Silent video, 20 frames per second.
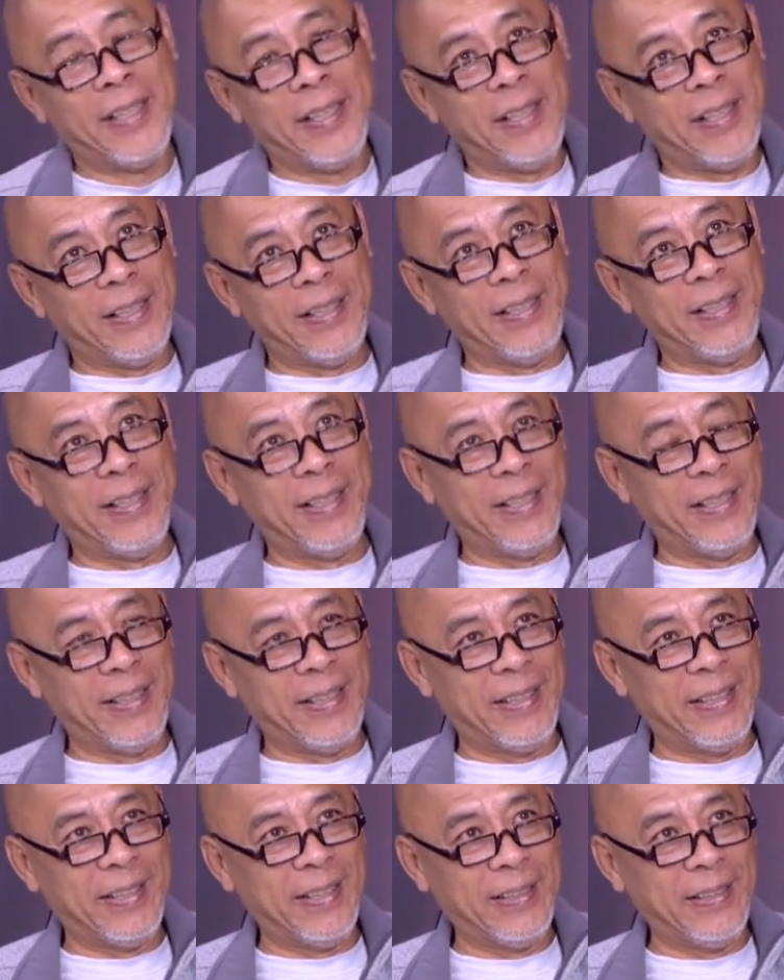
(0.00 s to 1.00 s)

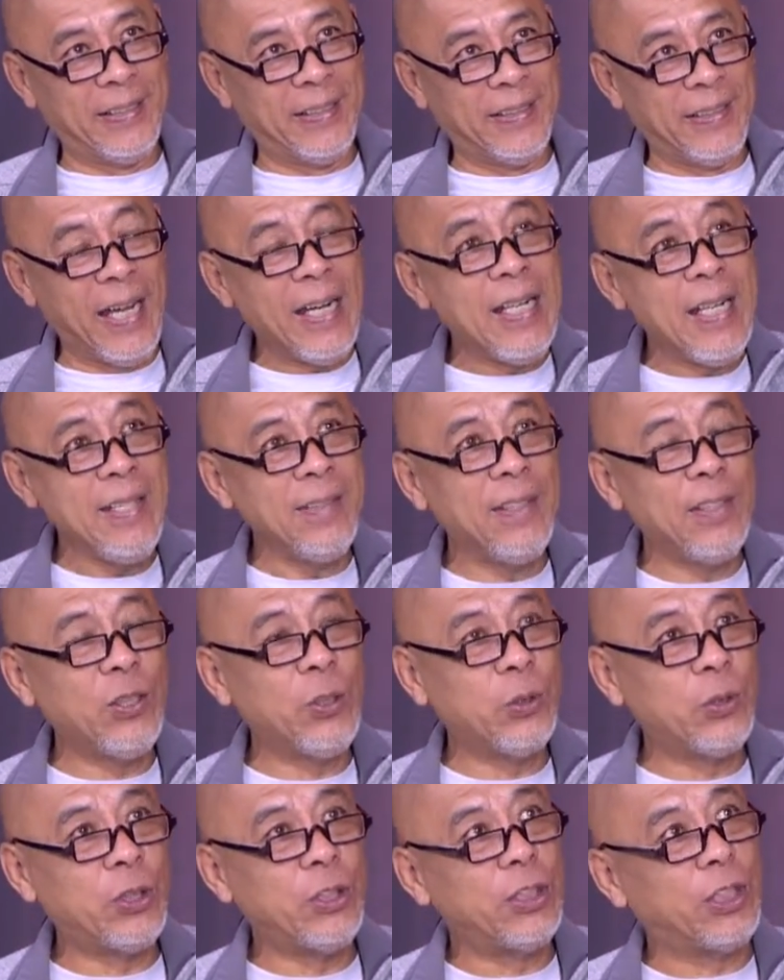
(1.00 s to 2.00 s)
呃，当然，
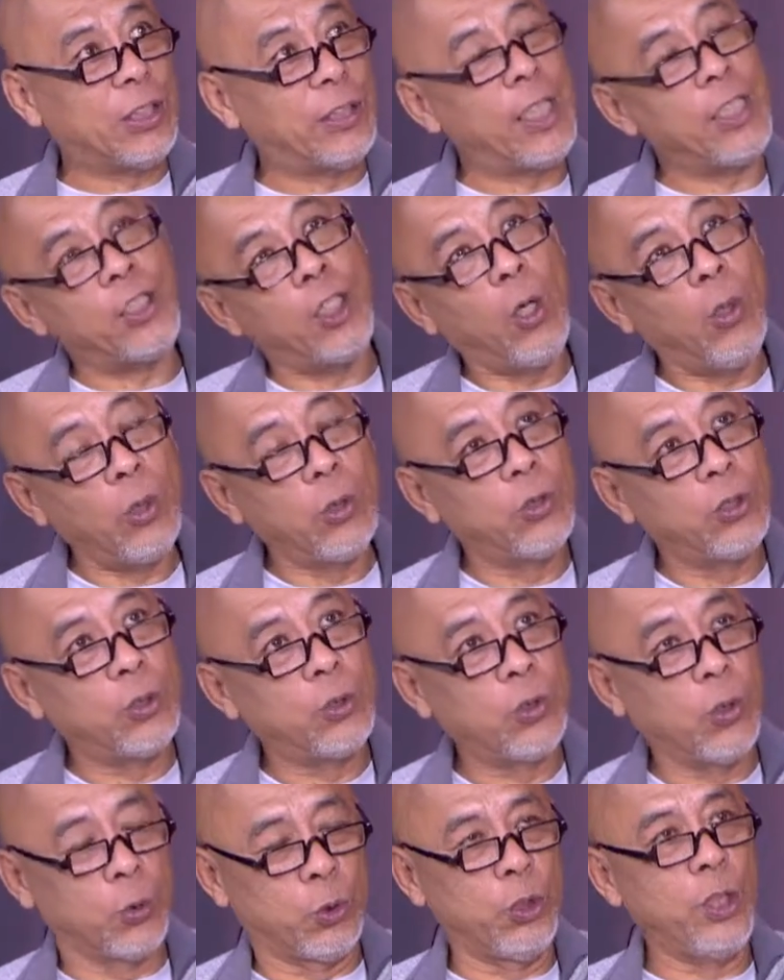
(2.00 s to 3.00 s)
就是你在交流的时
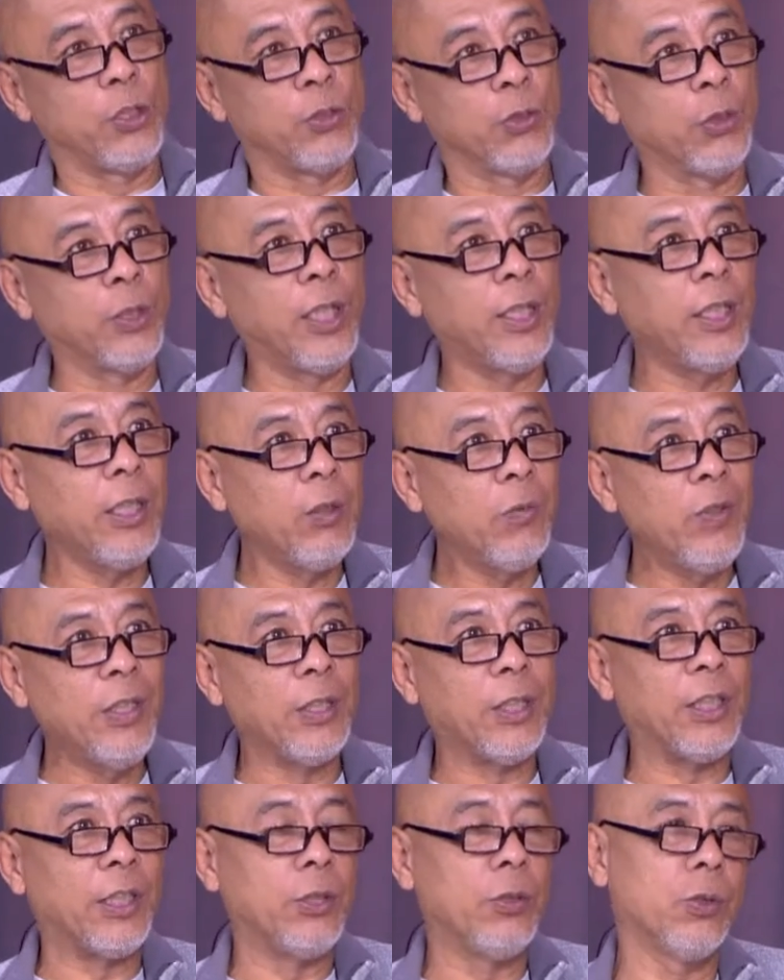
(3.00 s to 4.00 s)
候，有时也存在这个
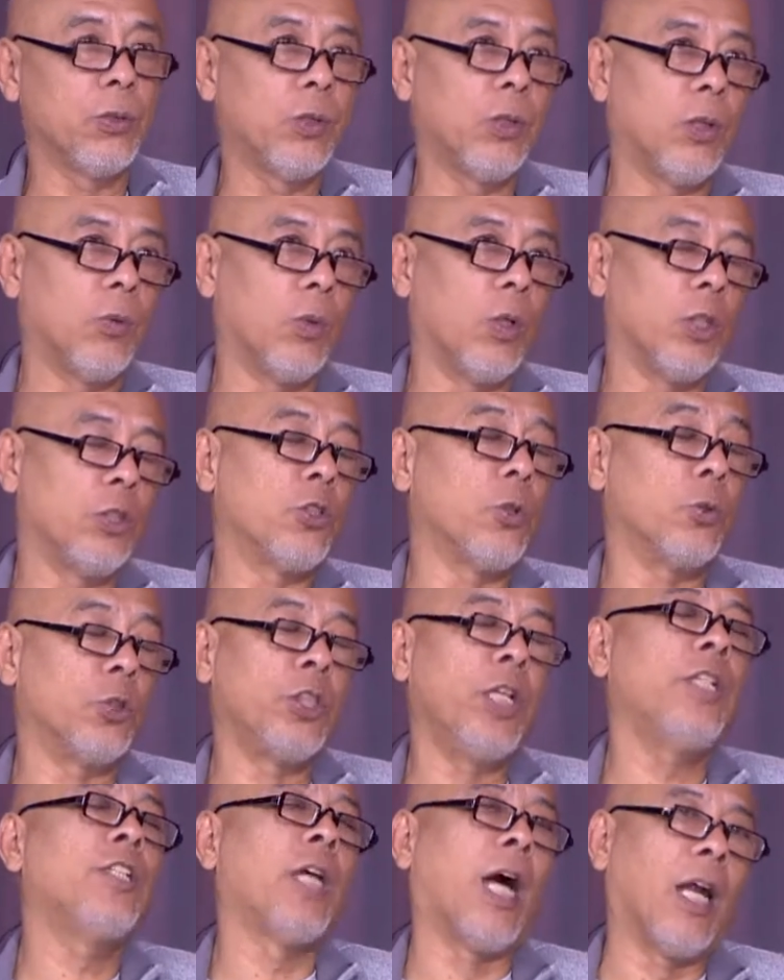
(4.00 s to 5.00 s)
问题，就是说我走
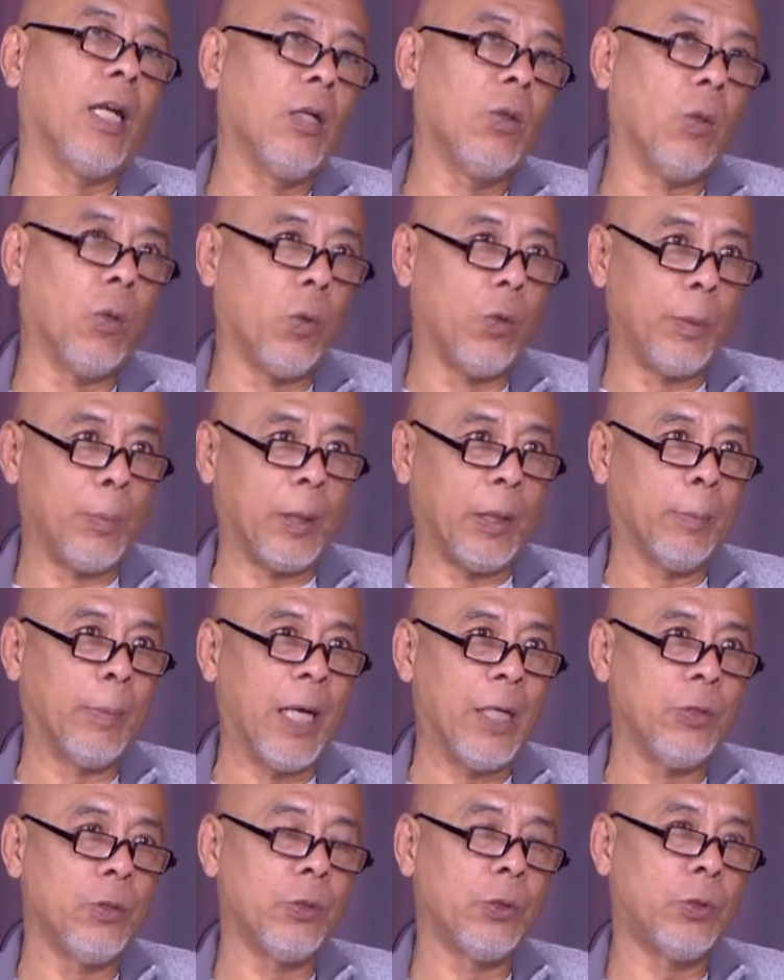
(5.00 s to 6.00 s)
时间长了，我会明
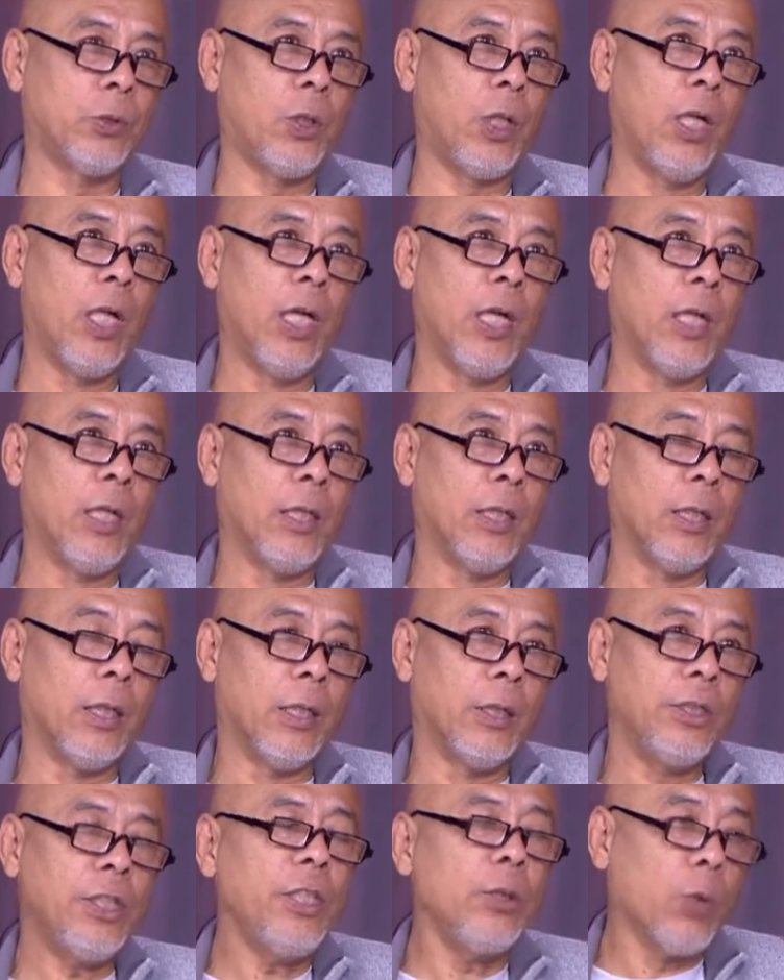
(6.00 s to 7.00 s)
白，就是说，
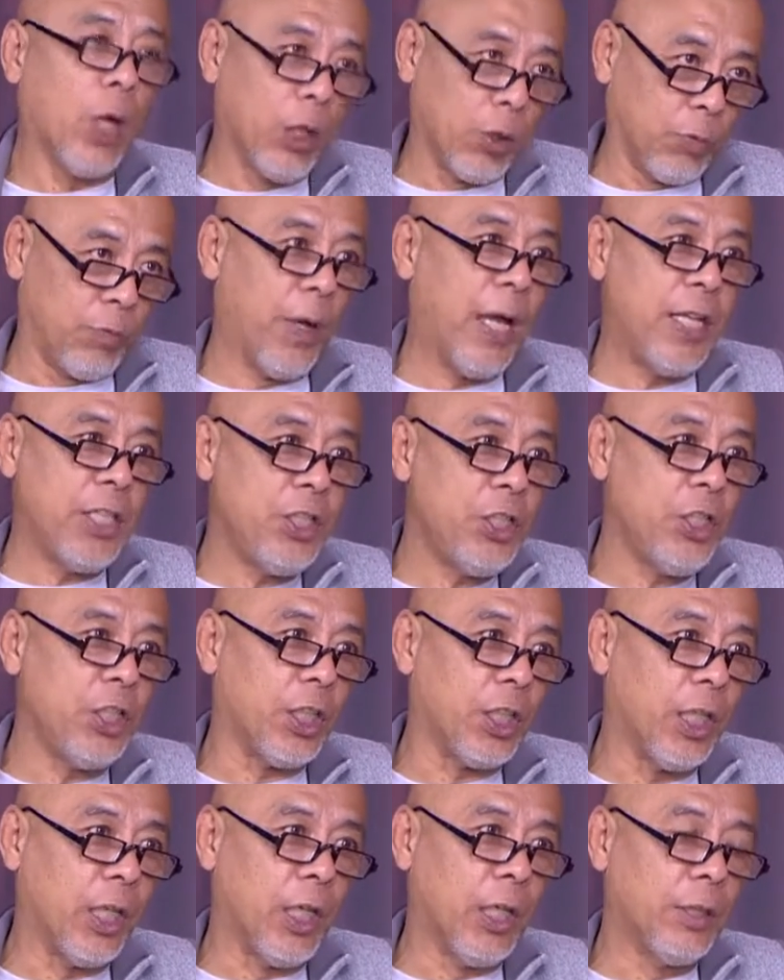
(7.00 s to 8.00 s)
呃，尽管有翻译器，
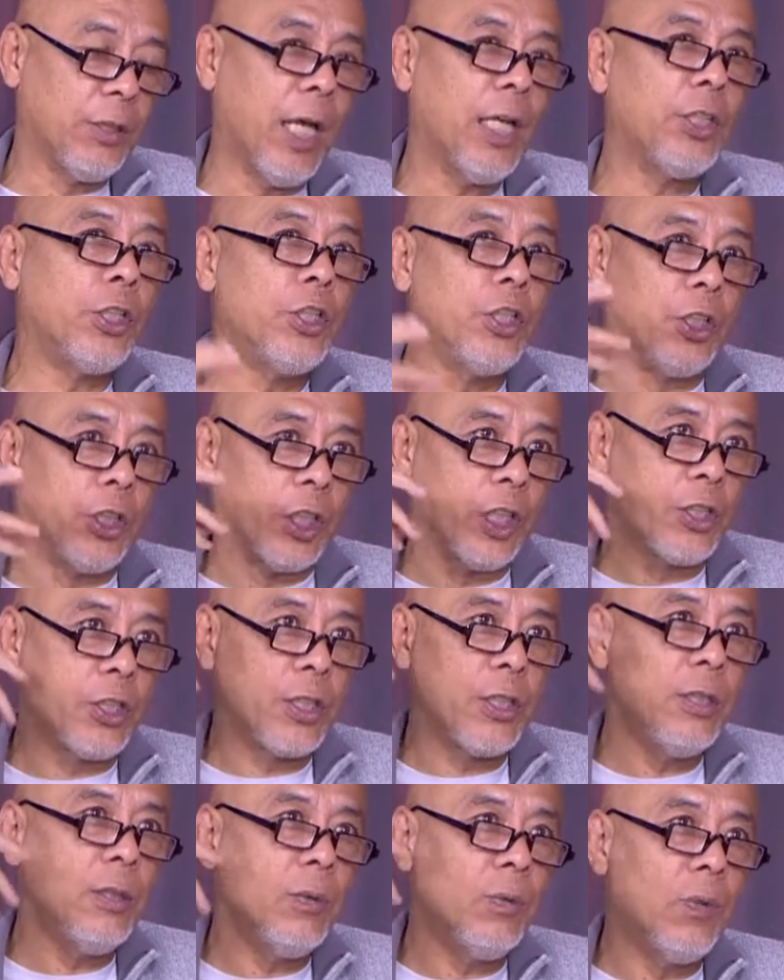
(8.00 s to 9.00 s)
但是你的
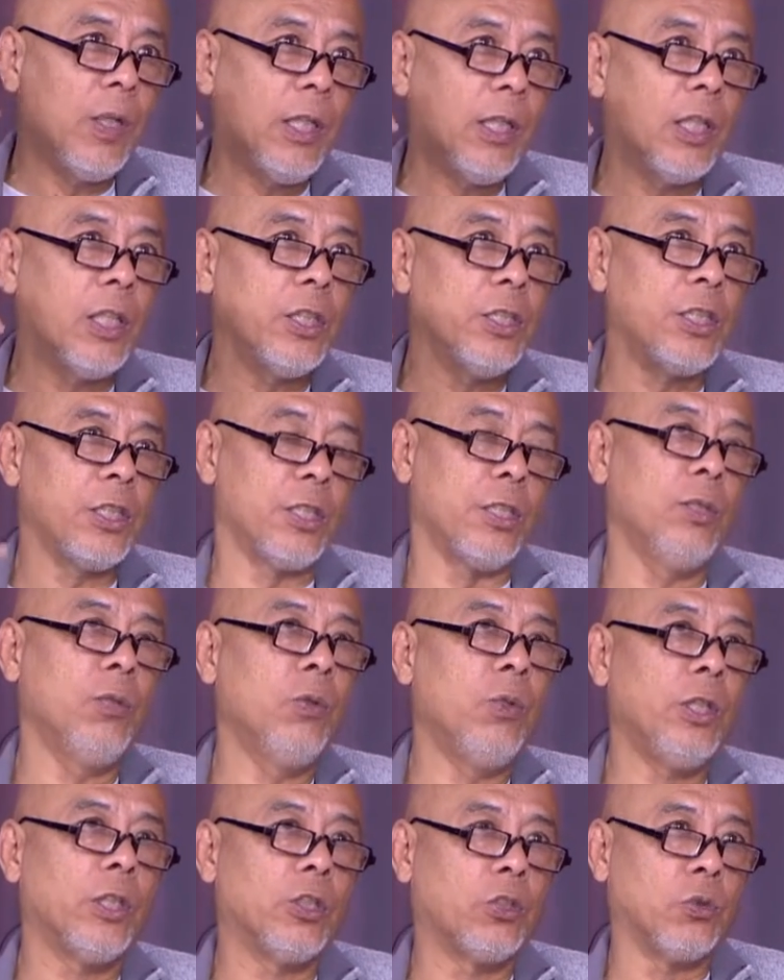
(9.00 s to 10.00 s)
思维和词
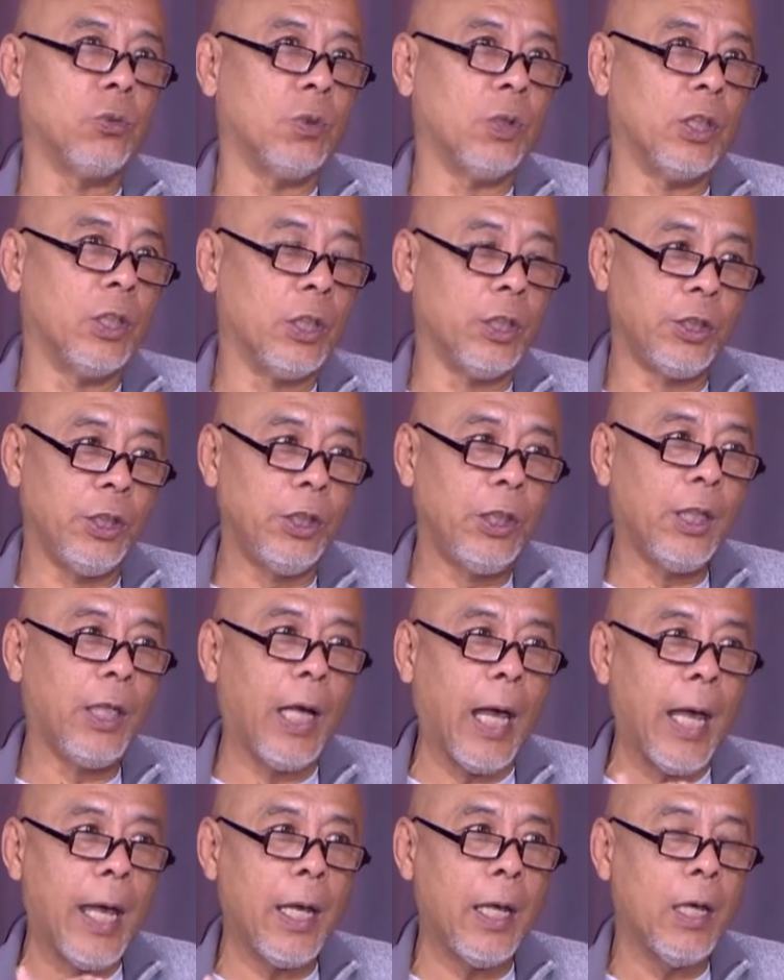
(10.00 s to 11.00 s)
汇的组合应
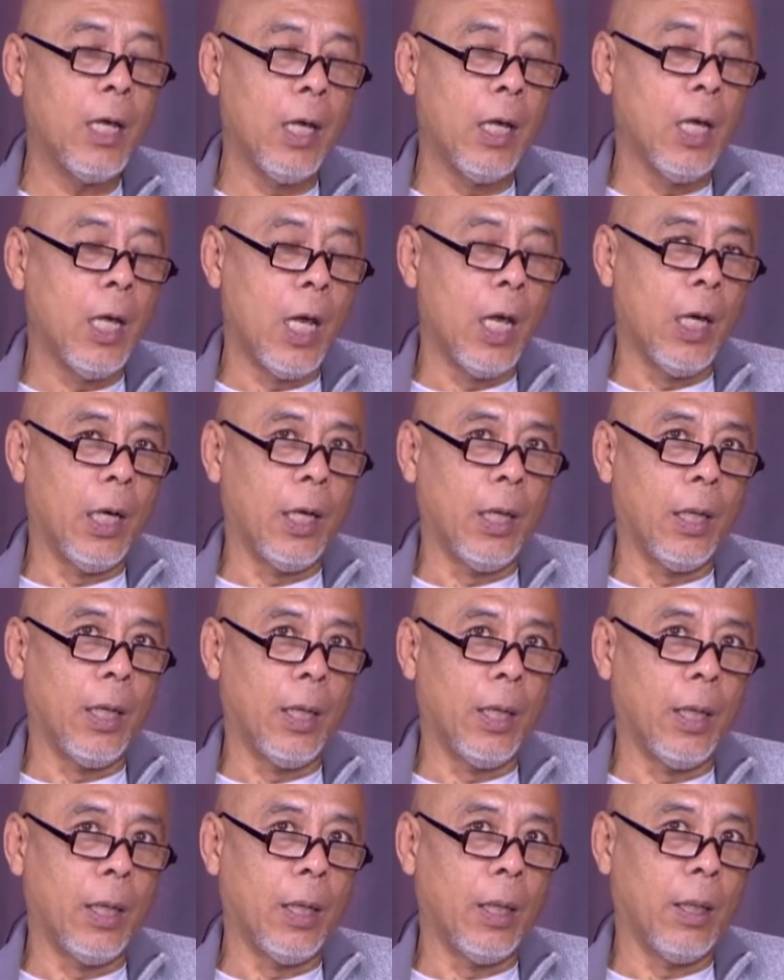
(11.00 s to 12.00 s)
该，
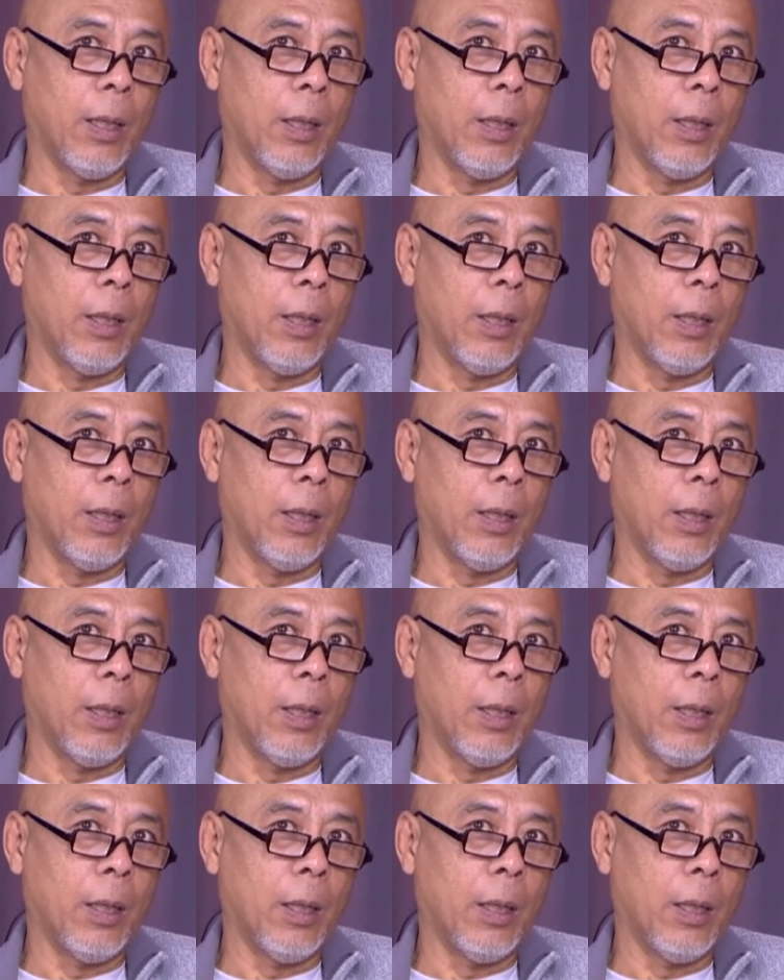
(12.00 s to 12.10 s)
呃，